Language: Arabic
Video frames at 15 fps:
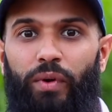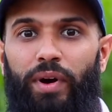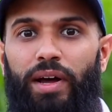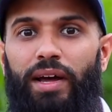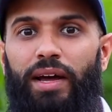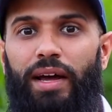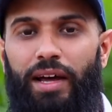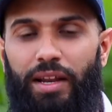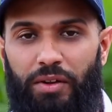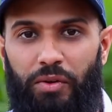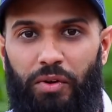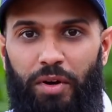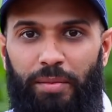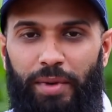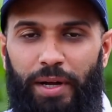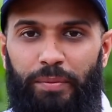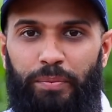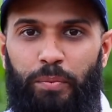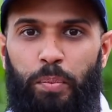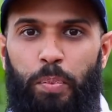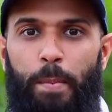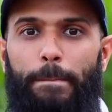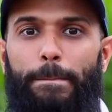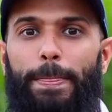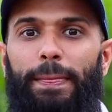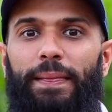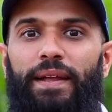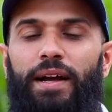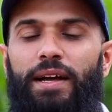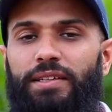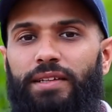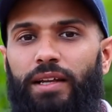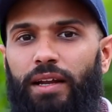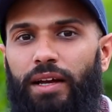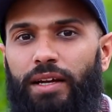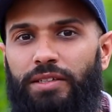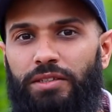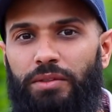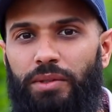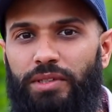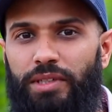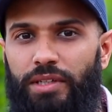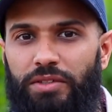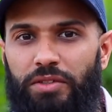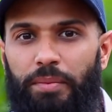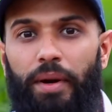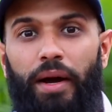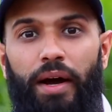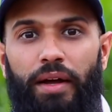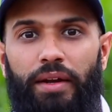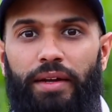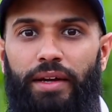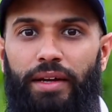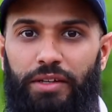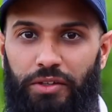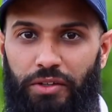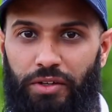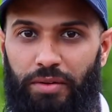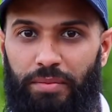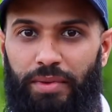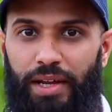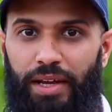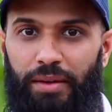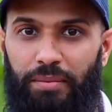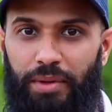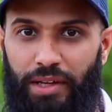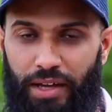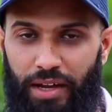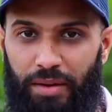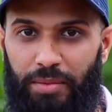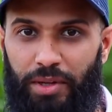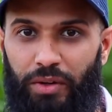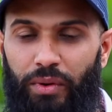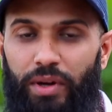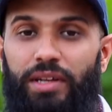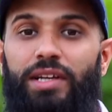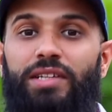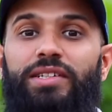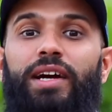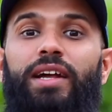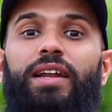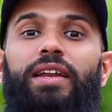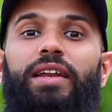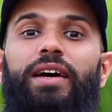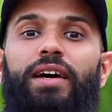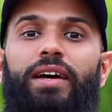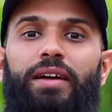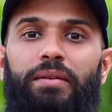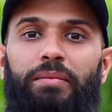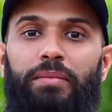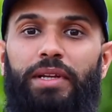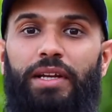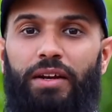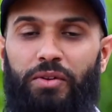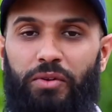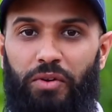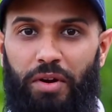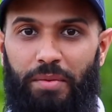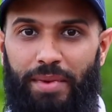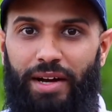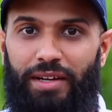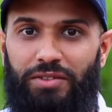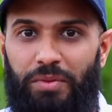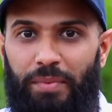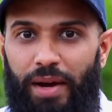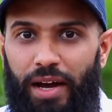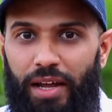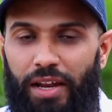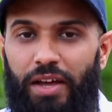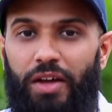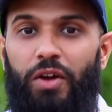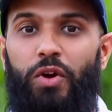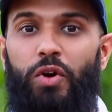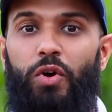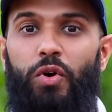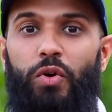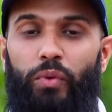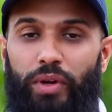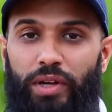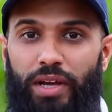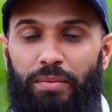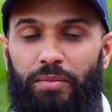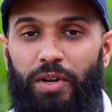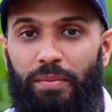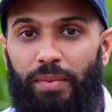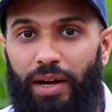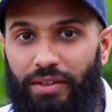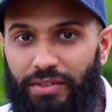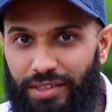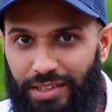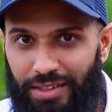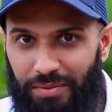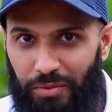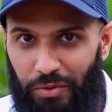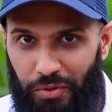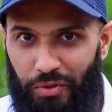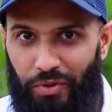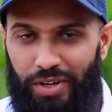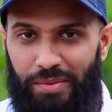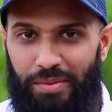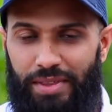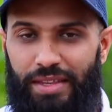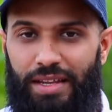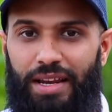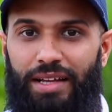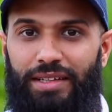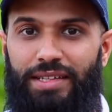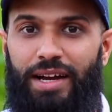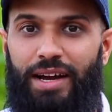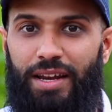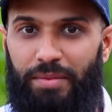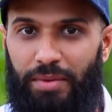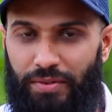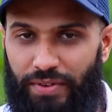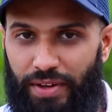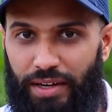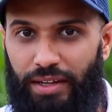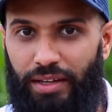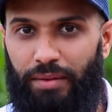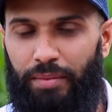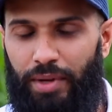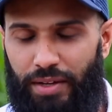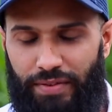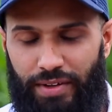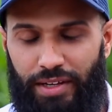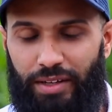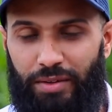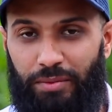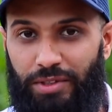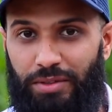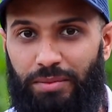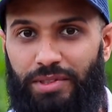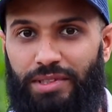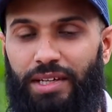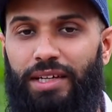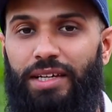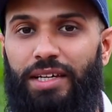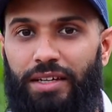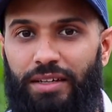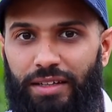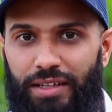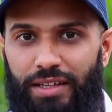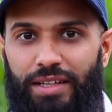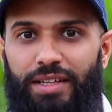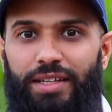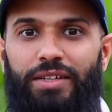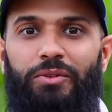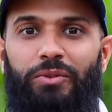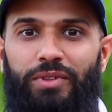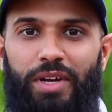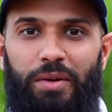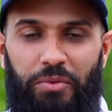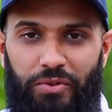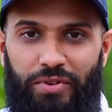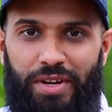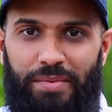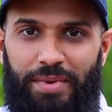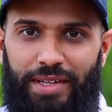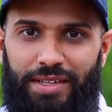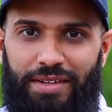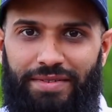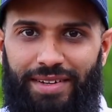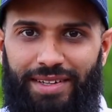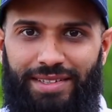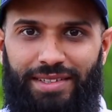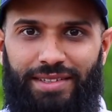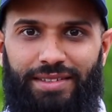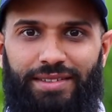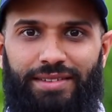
والكرماء أسأل الله عز وجل سبحانه أن يكرمنا بكرمه وأن يجعلنا من الكرماء سبحانه ونكمل باجي موضوعنا بإذن الله تعالى مع فريق, مع فريق المسلم الصغير وتابعونا بعد الفاصل